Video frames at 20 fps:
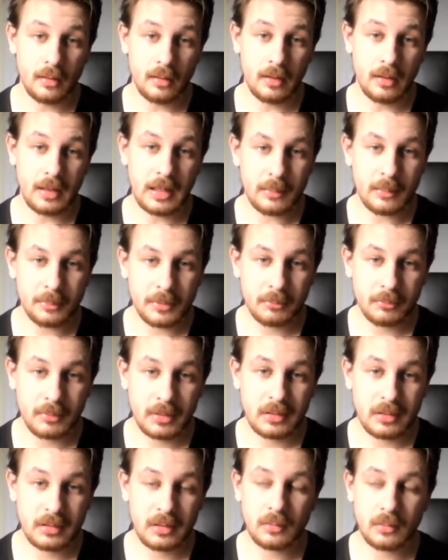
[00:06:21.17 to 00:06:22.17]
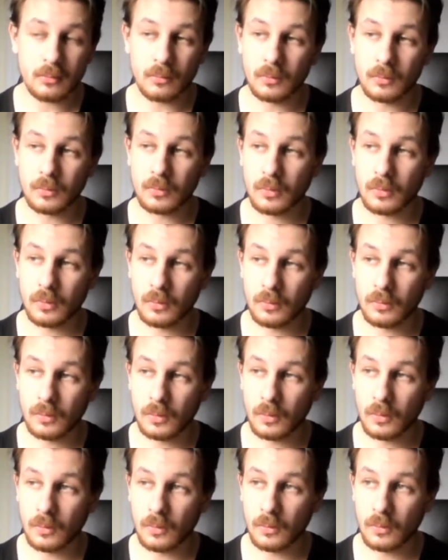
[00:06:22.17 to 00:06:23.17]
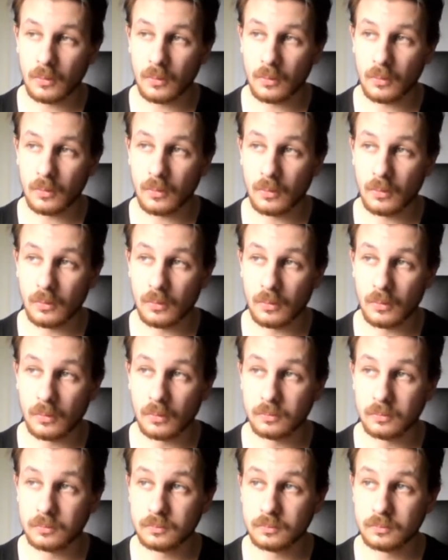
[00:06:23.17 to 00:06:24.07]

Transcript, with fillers: l'après-midi, donc de...